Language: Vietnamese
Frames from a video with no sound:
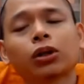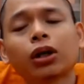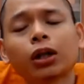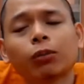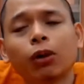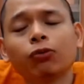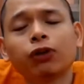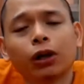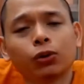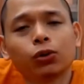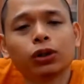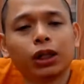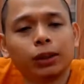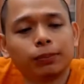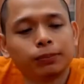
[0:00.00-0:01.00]
đó là bổn phận
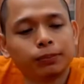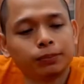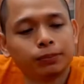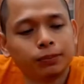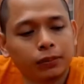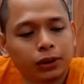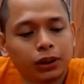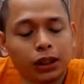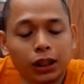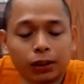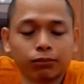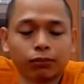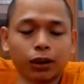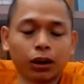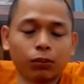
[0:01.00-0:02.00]
của niệm
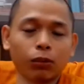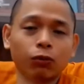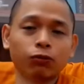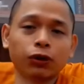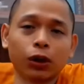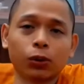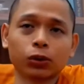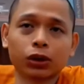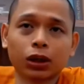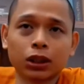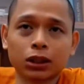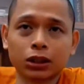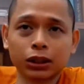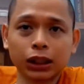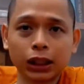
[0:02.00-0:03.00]
niệm và bổn phận của nó
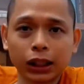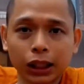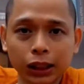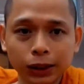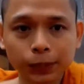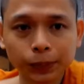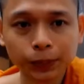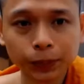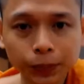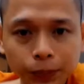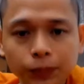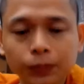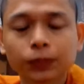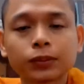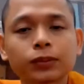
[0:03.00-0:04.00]
là sự ghi nhớ
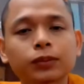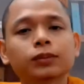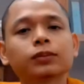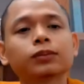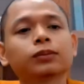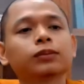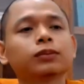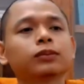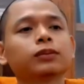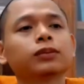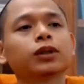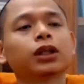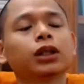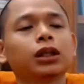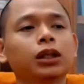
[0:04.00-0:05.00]
Ừ.
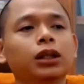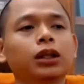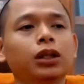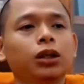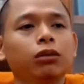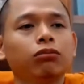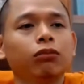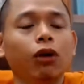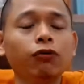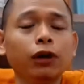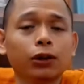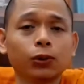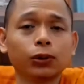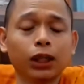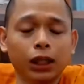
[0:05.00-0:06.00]
bổn
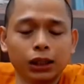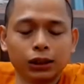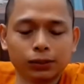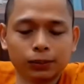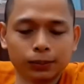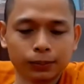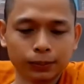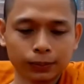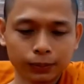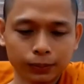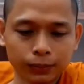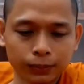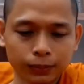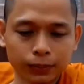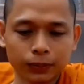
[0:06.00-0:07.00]
phật quyết định
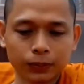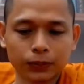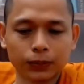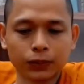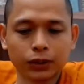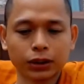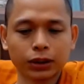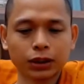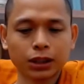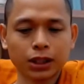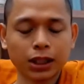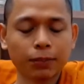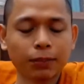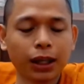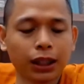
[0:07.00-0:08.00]

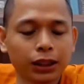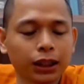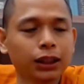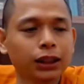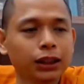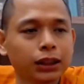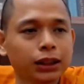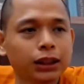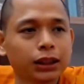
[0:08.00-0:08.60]
samadhi